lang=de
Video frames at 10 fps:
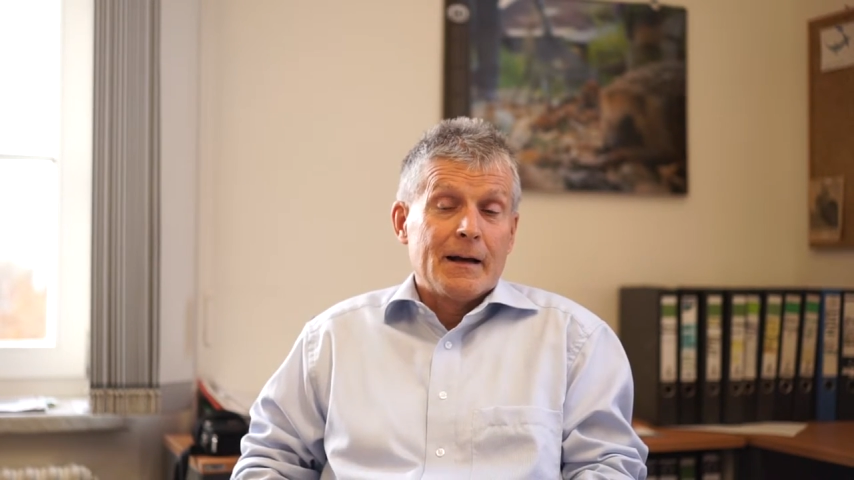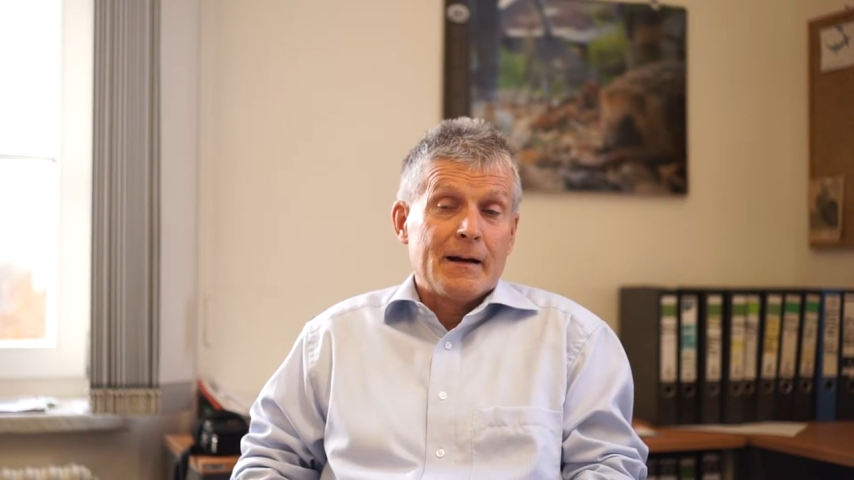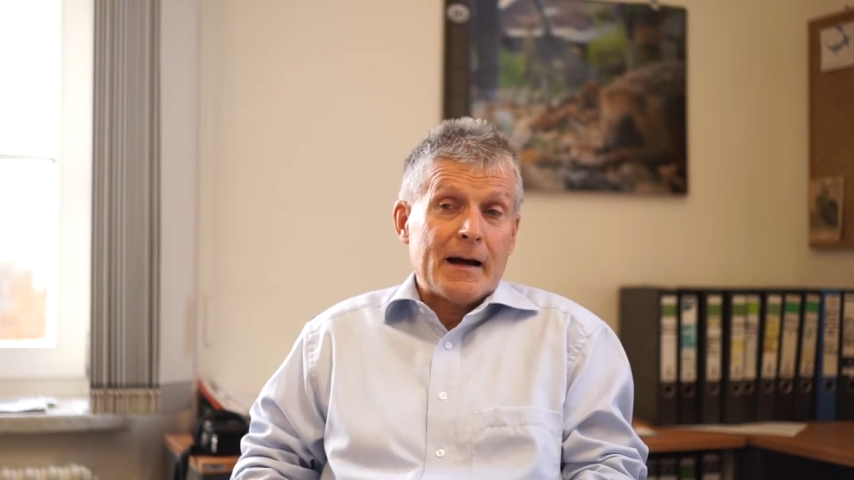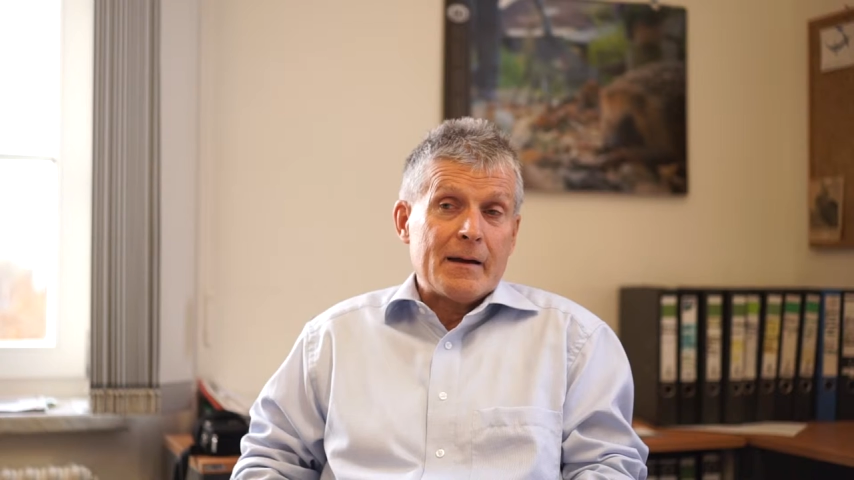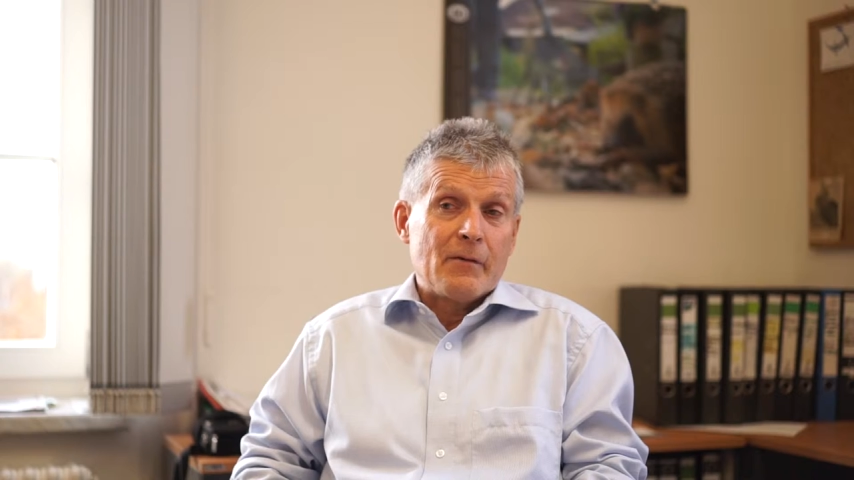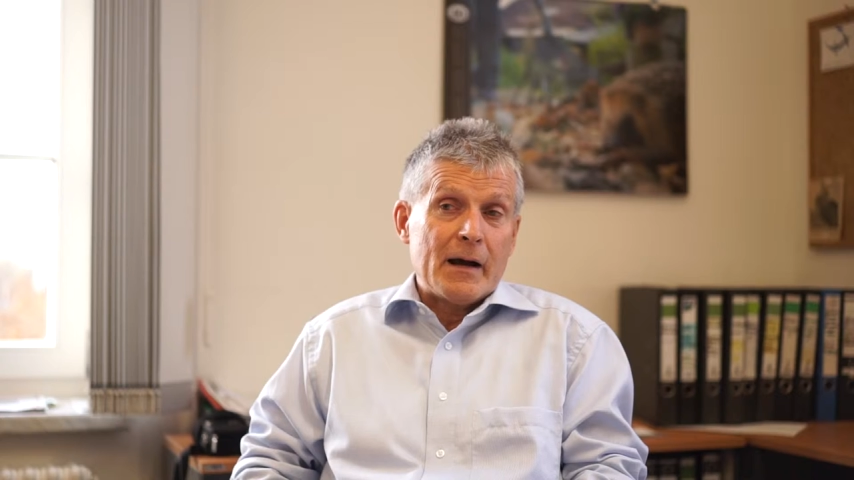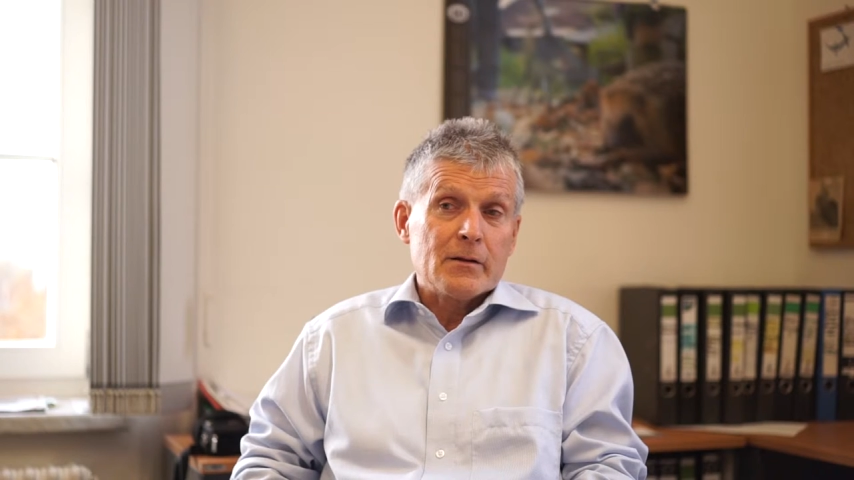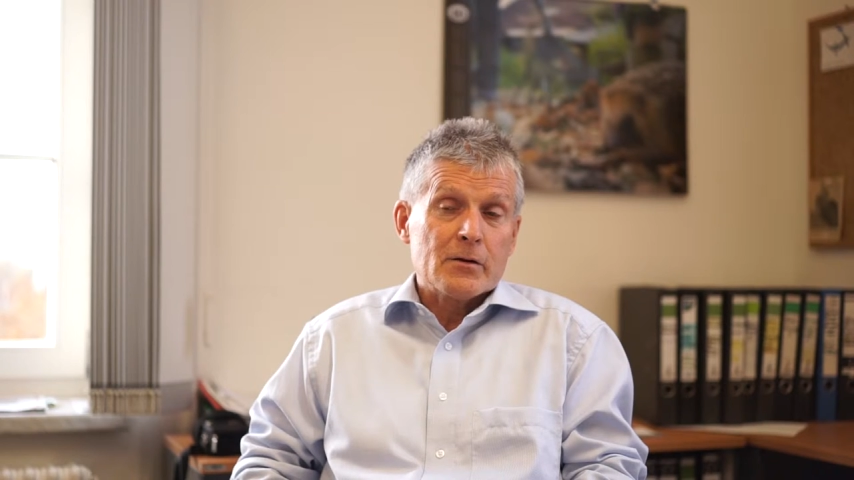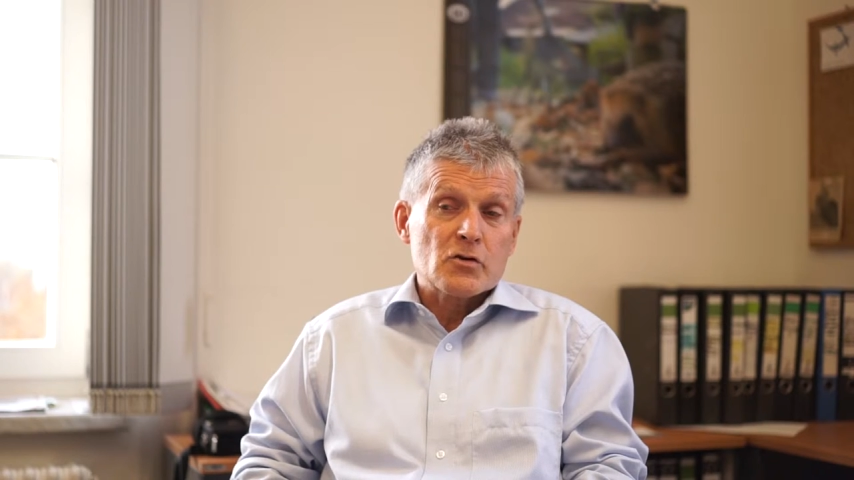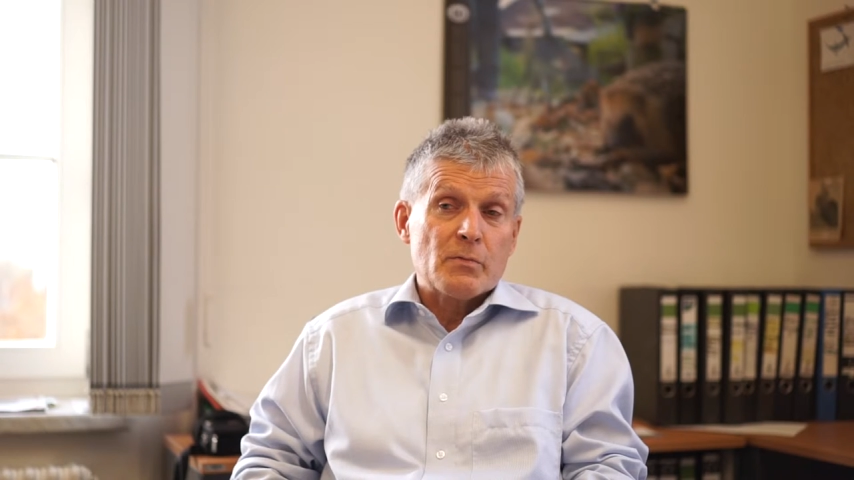Äh, ein
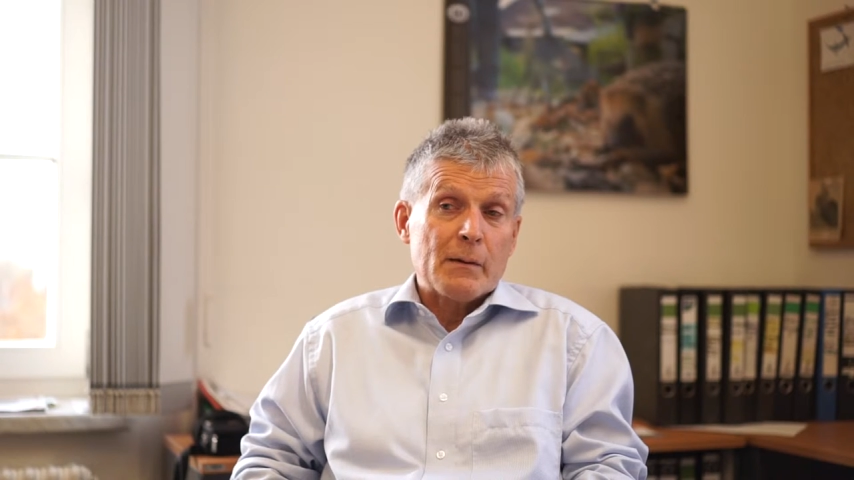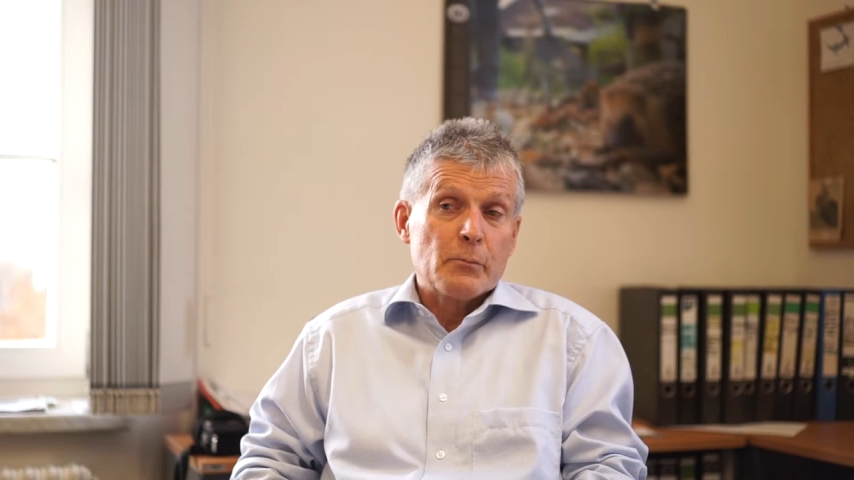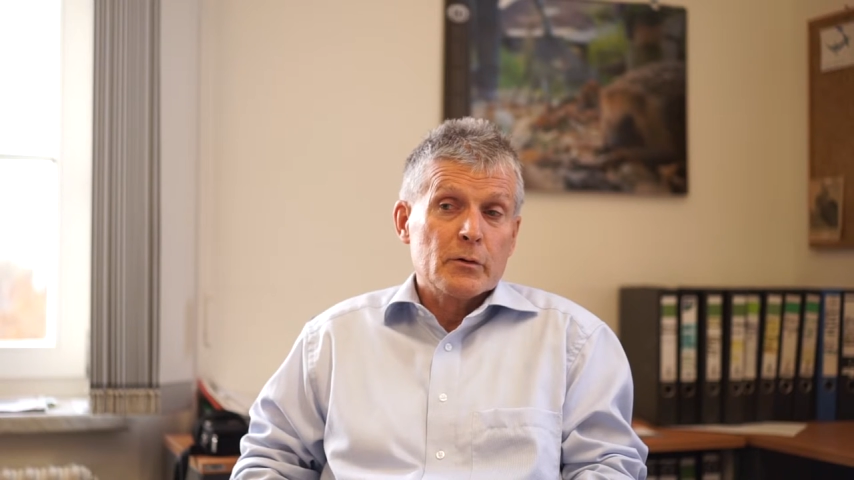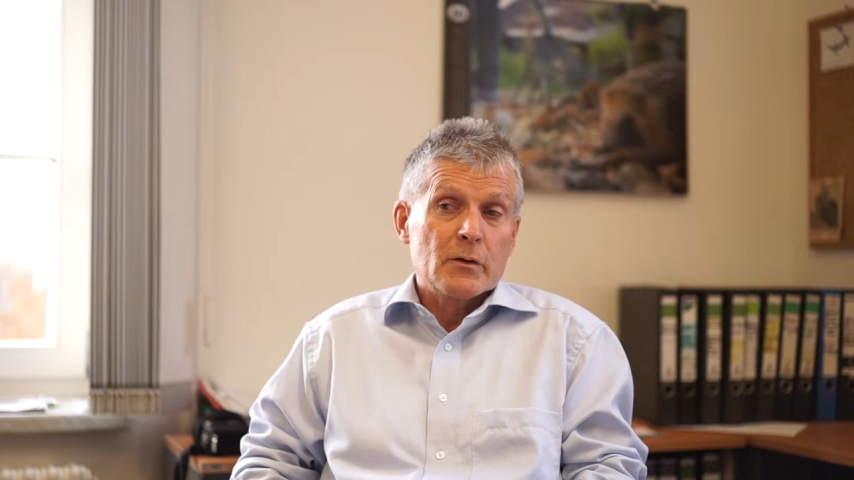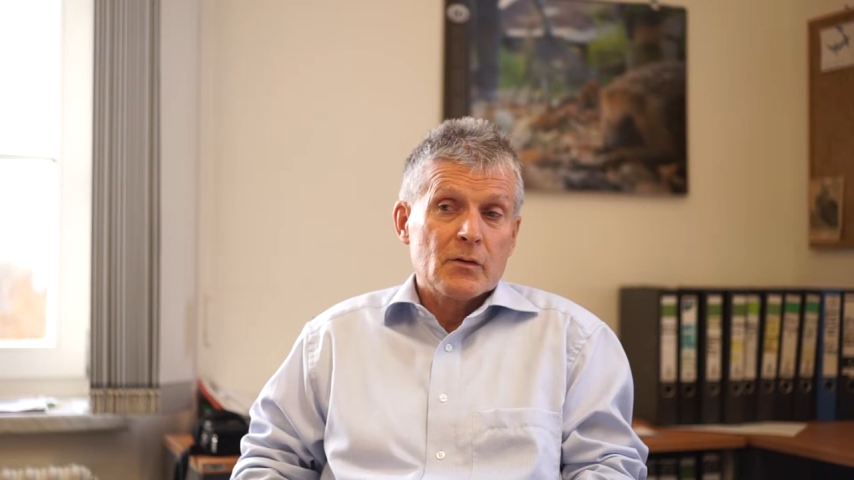weiterer Schwerpunkt